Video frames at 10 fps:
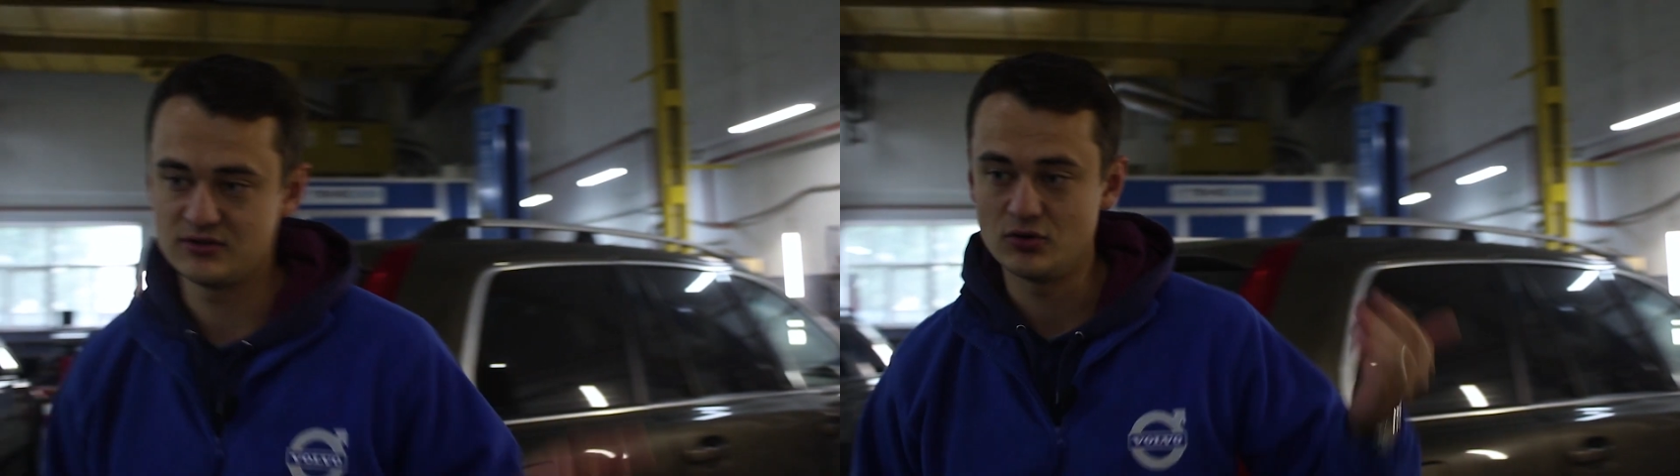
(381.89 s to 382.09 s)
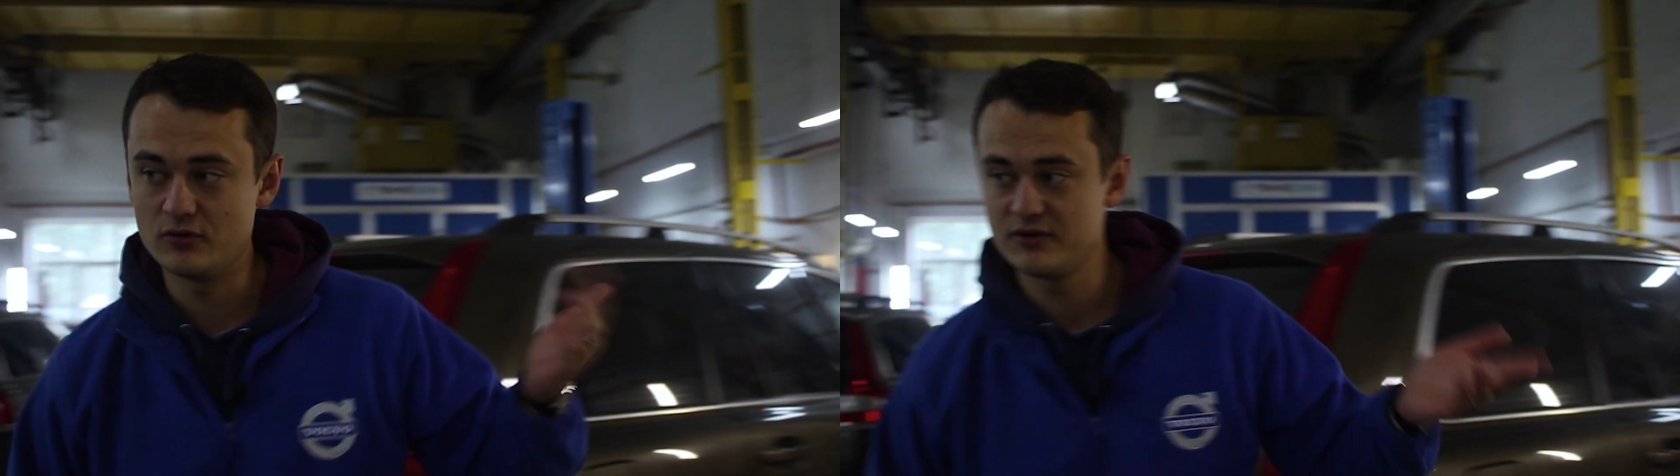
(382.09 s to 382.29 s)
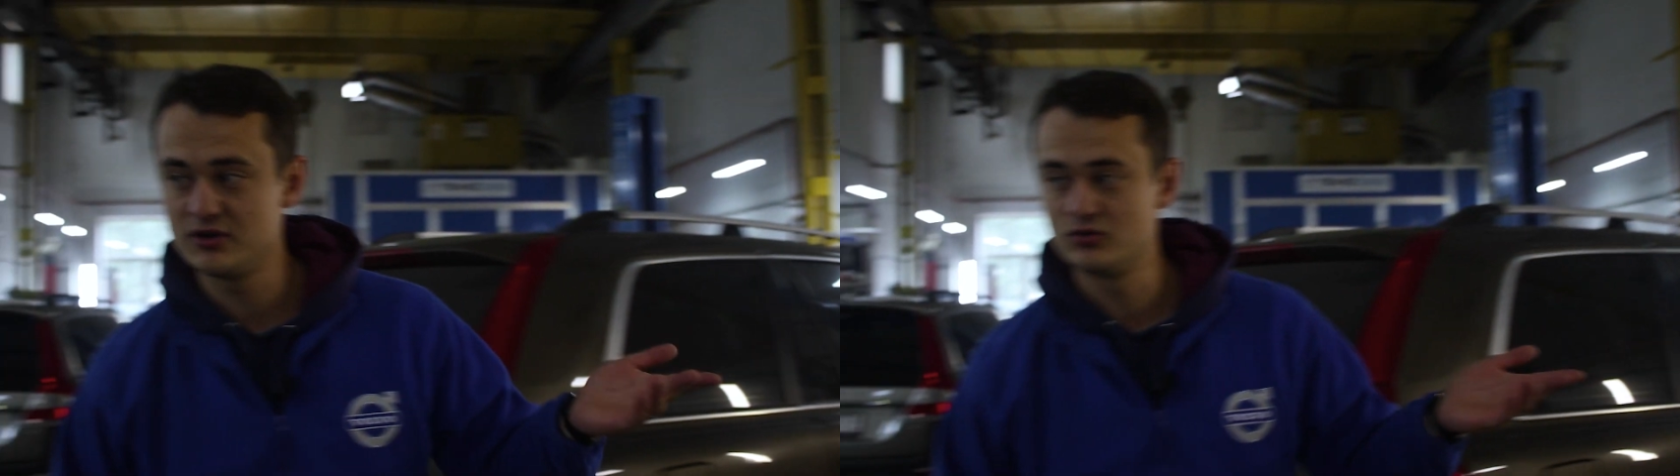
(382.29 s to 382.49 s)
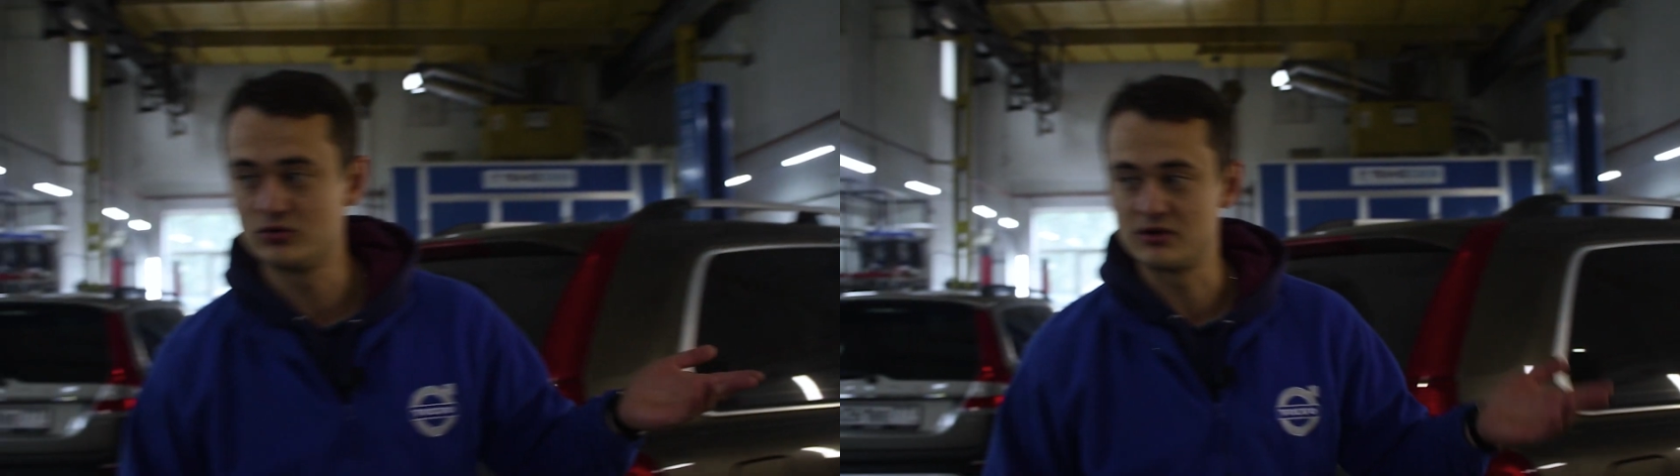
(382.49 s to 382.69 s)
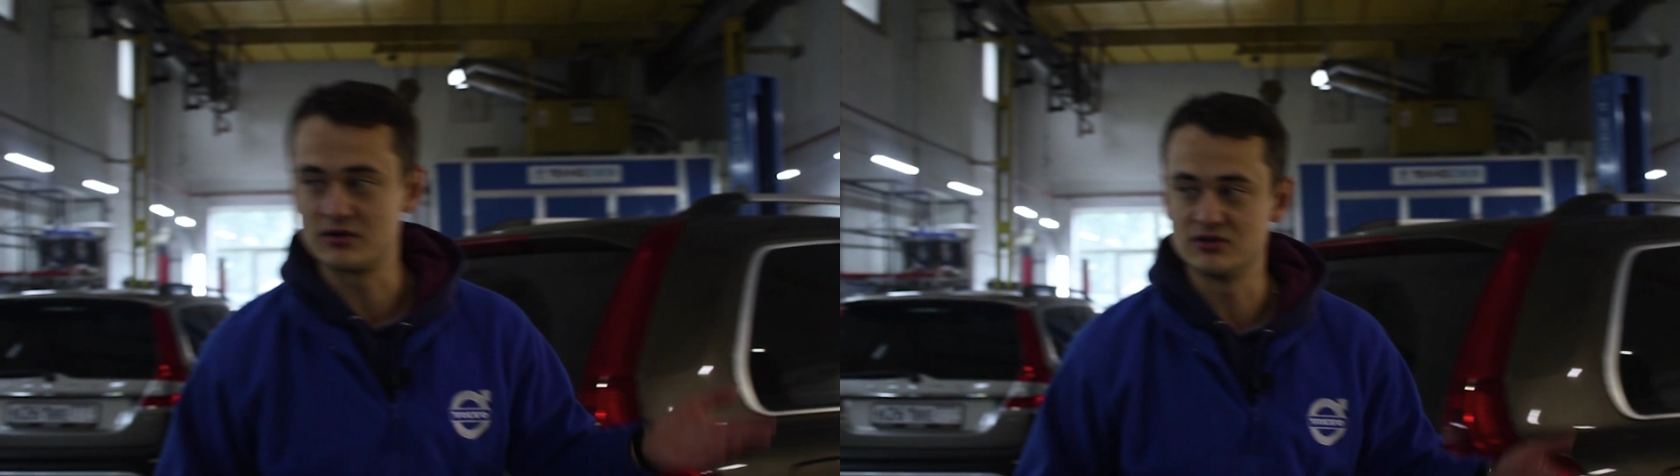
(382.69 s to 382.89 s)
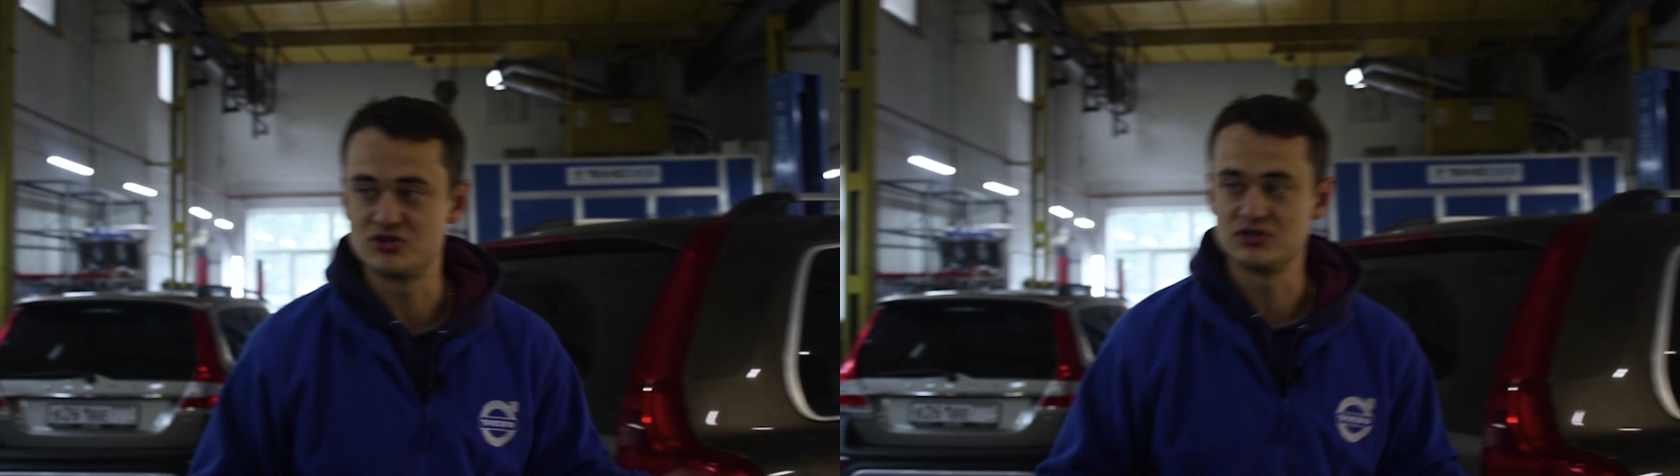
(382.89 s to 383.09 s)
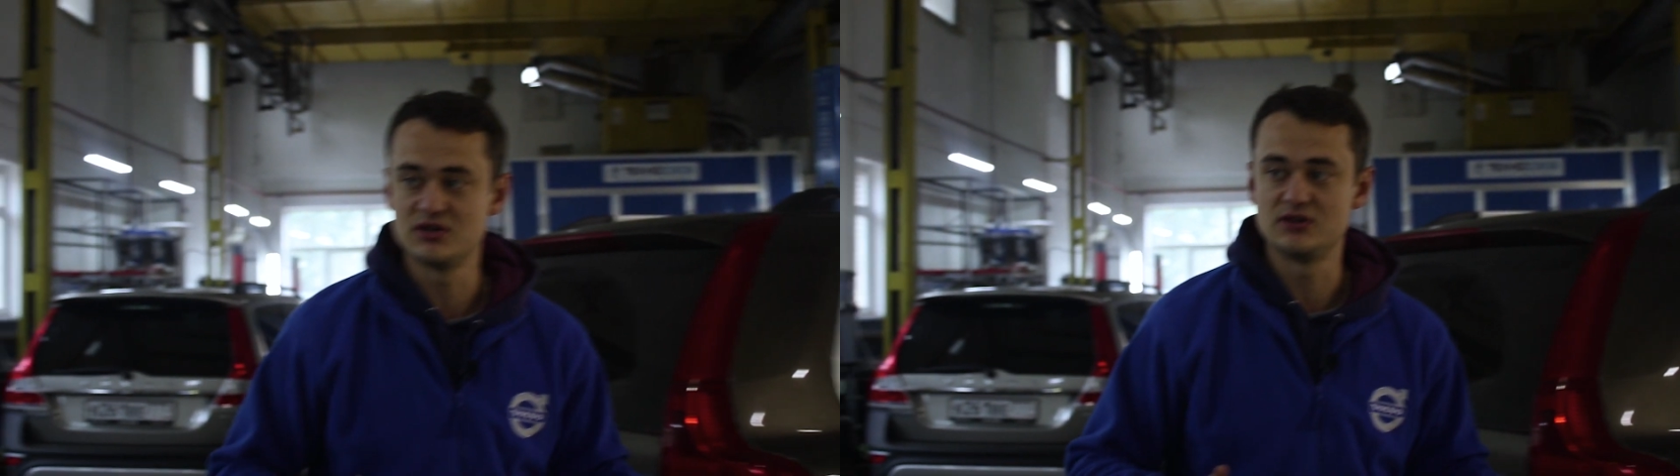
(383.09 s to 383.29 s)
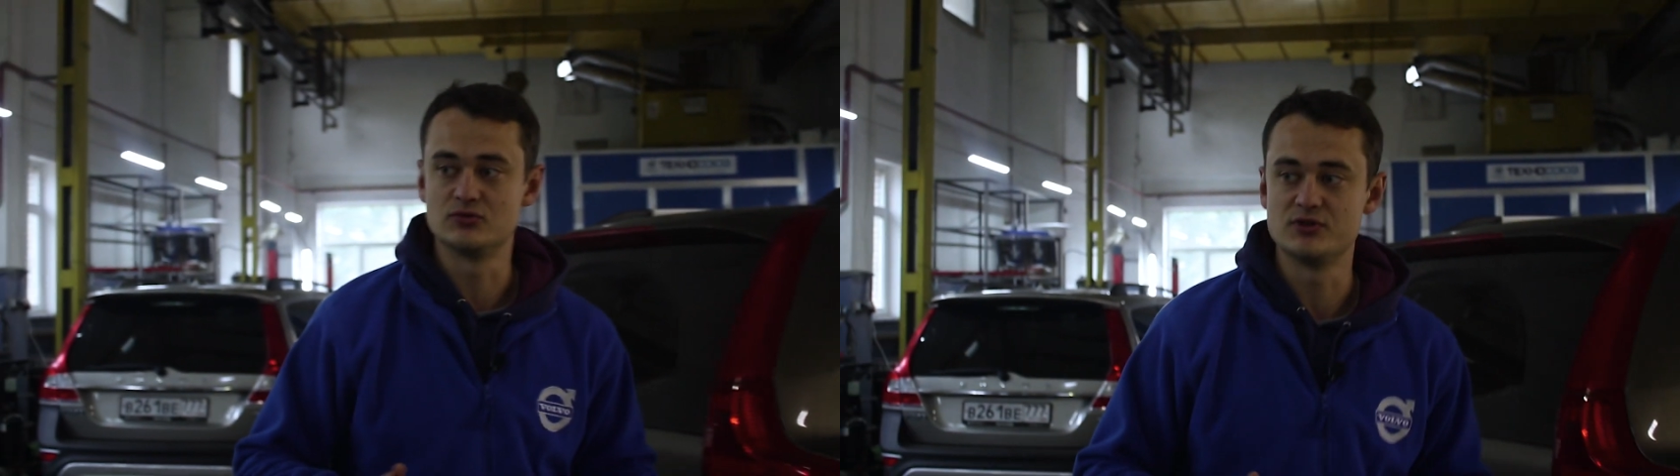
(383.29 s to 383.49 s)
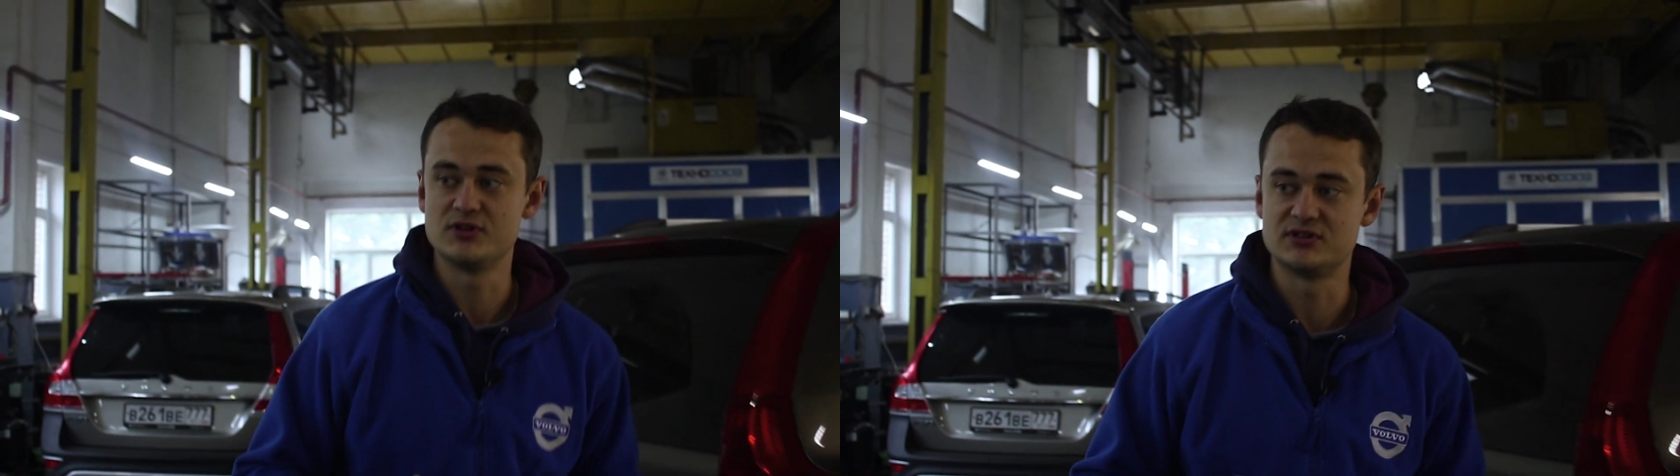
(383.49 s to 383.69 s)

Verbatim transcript: новый редуктор начинает гудеть